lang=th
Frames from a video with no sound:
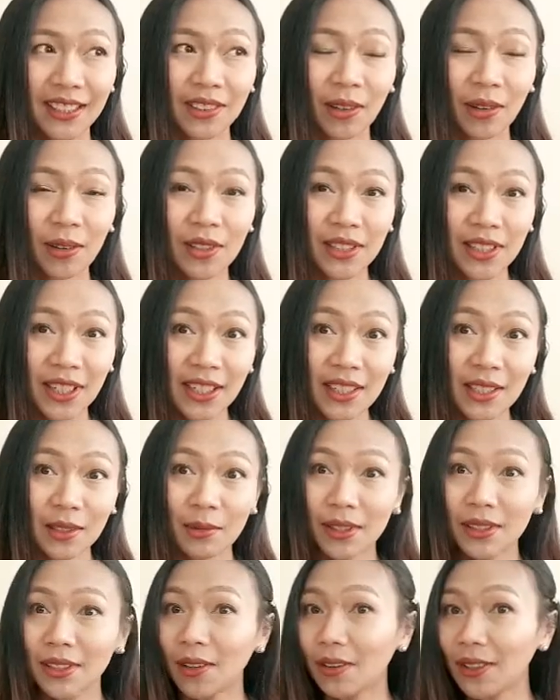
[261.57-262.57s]
ตอนเย็นหรือ
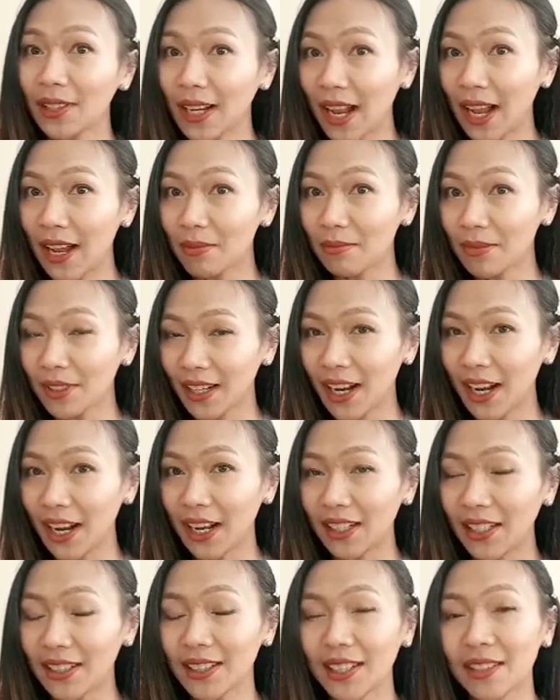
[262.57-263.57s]
ว่าตอนค่ำนะคะ
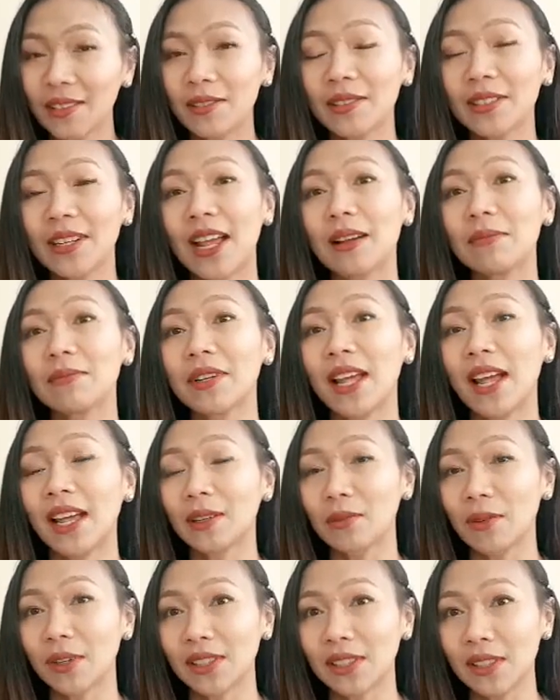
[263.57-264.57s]
ถ้านั่งห้องน้ำนาน
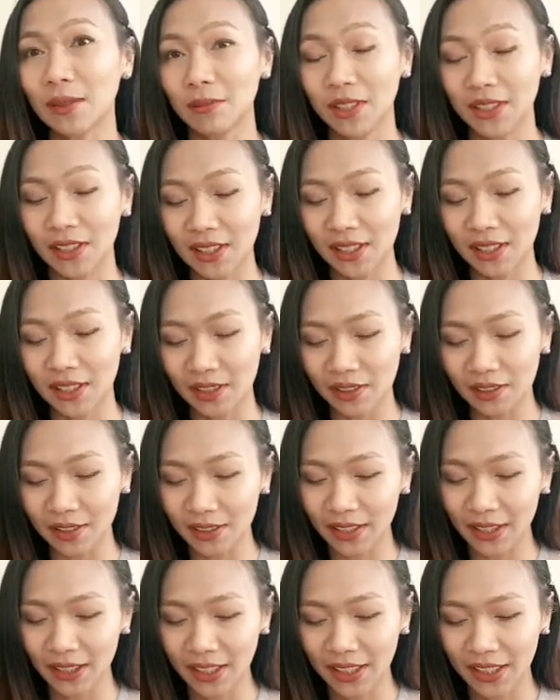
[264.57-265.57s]
กว่า 10 นาที ก็
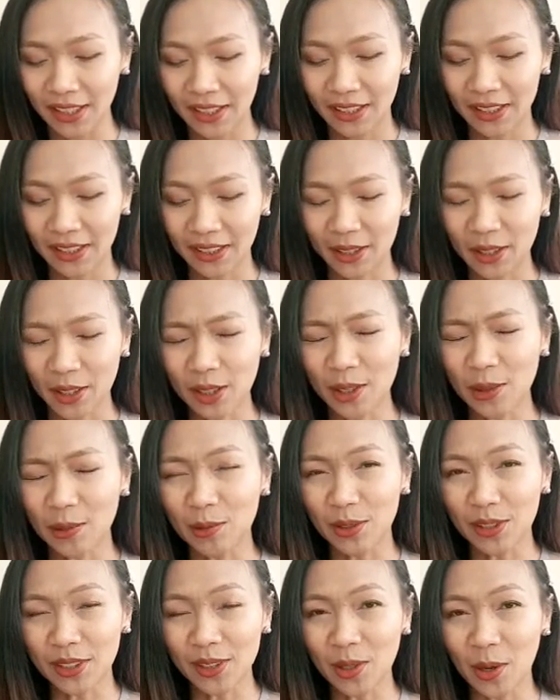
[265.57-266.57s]
ตะคิว
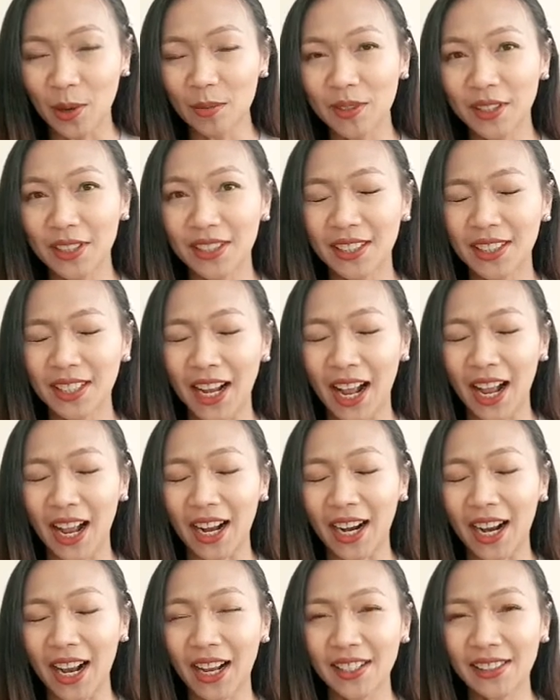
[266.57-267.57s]
จะชอบกินขา
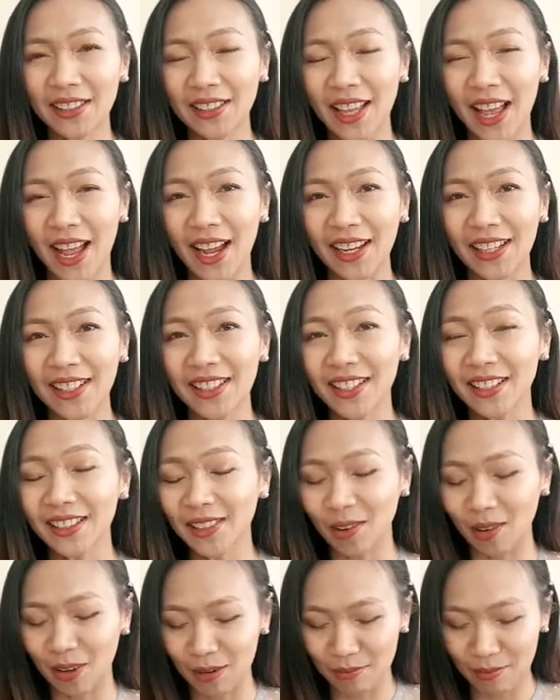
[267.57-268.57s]
ข้างซ้ายเนี่ยท
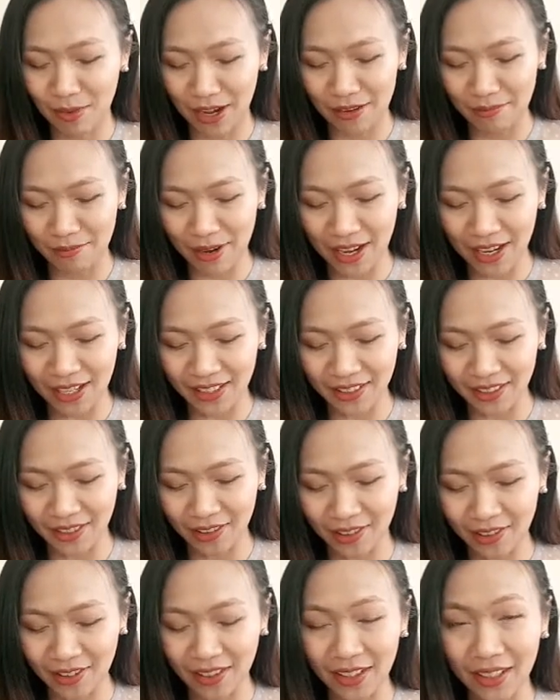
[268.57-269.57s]
รมานมากเลย
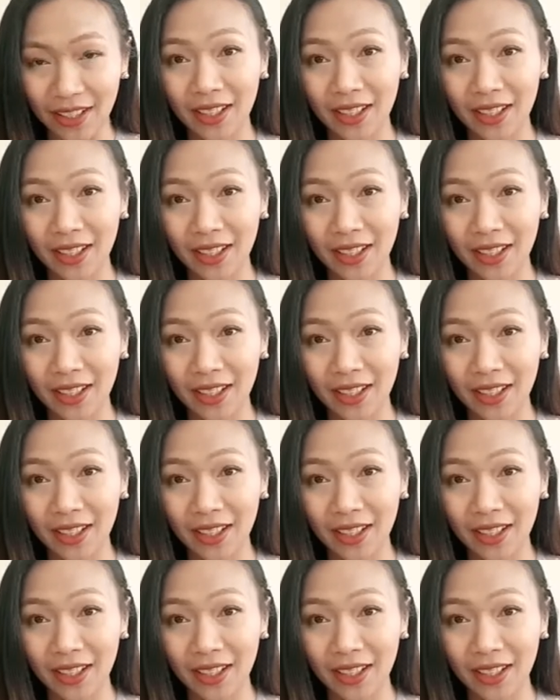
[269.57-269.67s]
เนาะ